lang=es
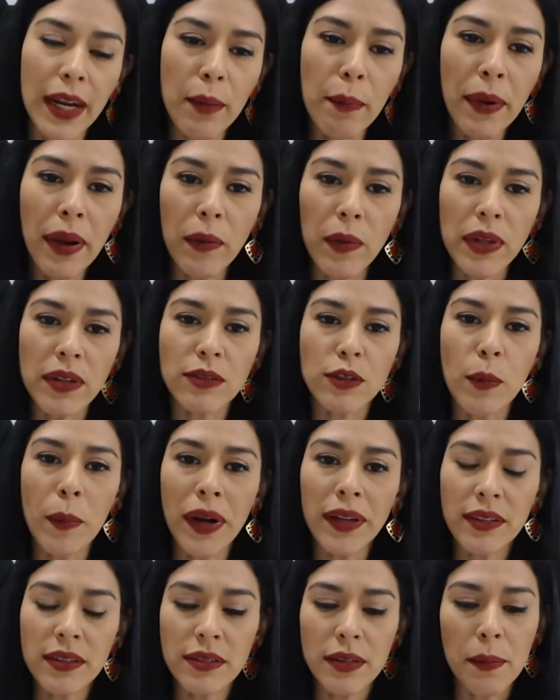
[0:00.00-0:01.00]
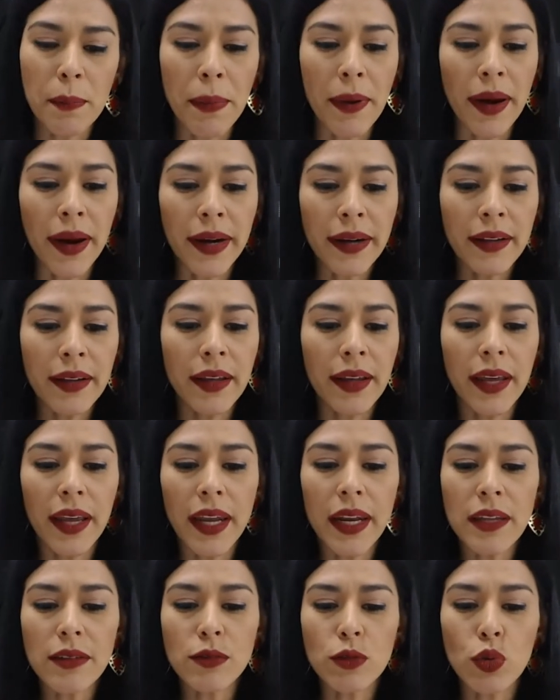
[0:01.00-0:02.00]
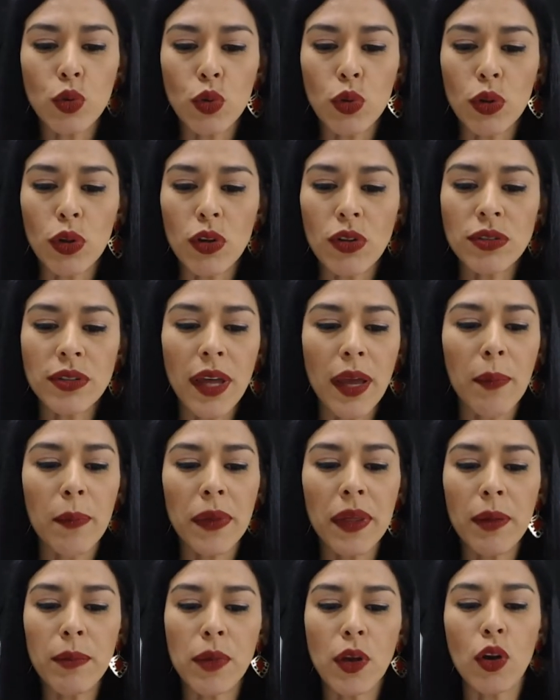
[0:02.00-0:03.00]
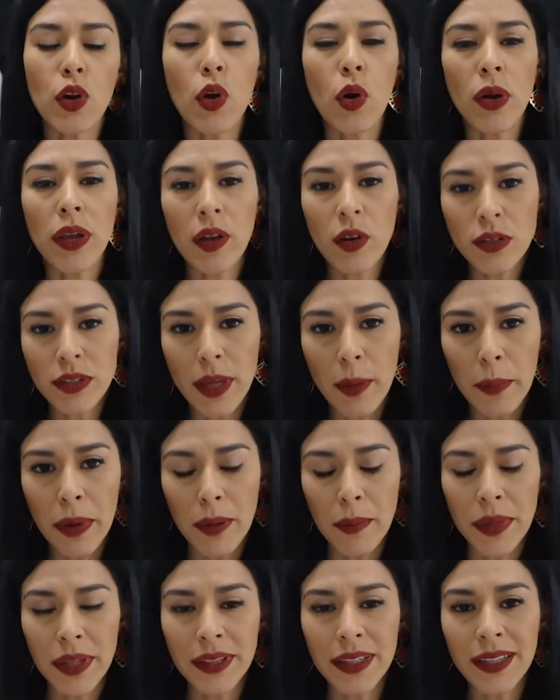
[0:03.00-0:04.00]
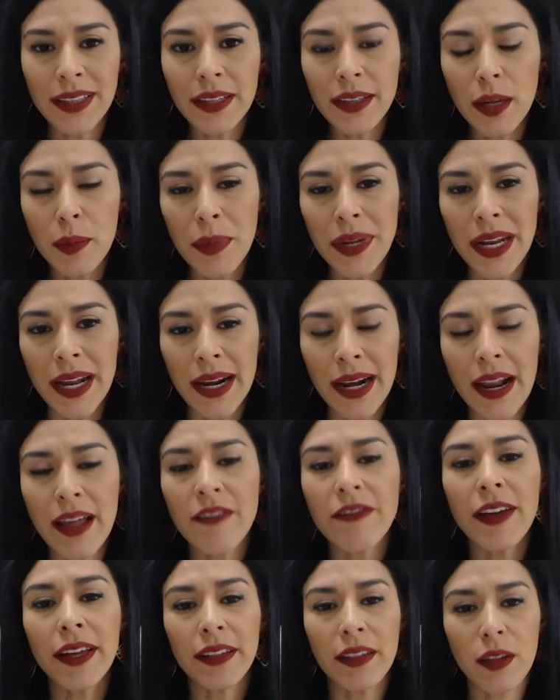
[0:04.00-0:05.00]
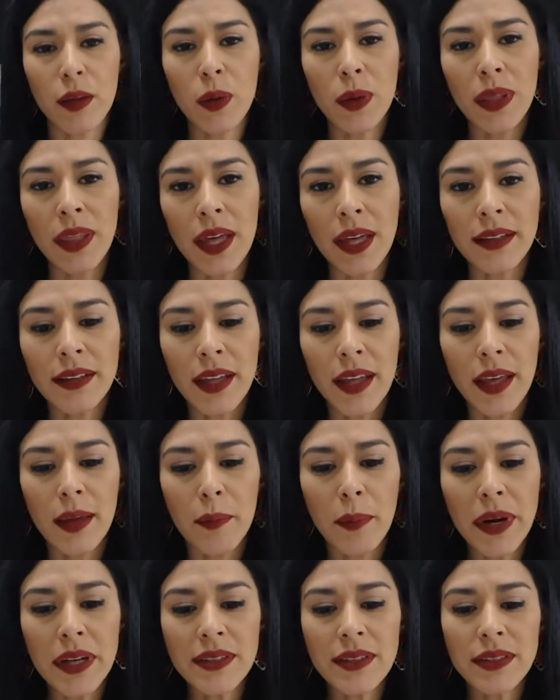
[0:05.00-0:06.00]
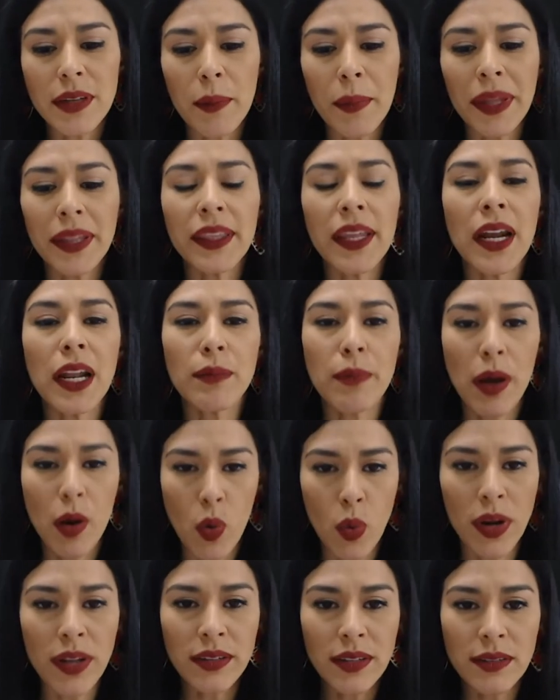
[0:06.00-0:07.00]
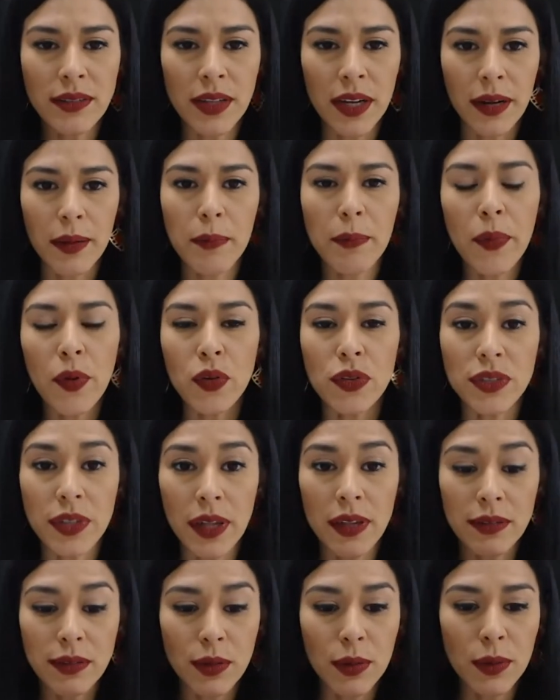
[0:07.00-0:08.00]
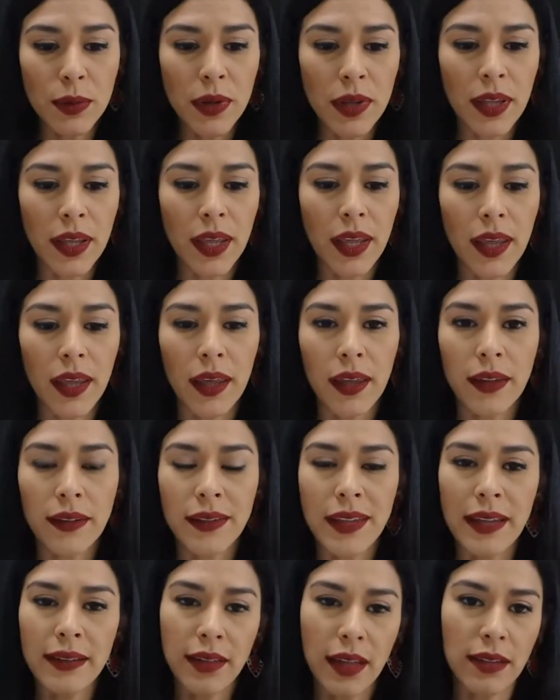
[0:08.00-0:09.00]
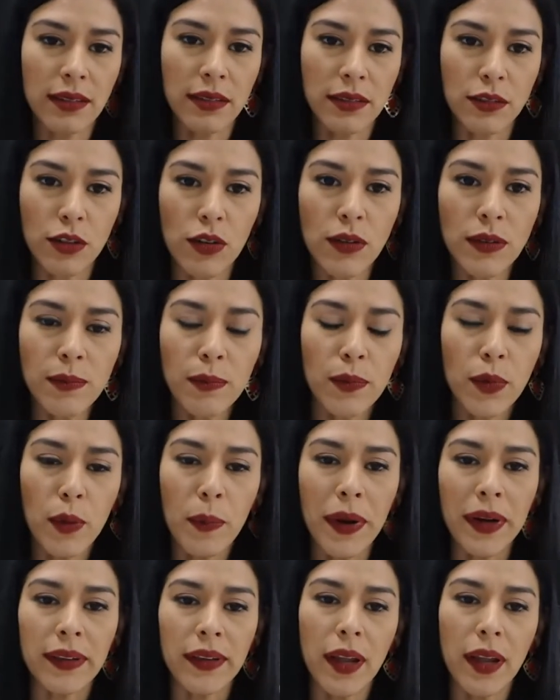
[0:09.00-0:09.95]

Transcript: tiene previsto participar en estudios epidemiológicos que permitan determinar la efectividad precisamente de las vacunas que están en proceso eh, de adquisición por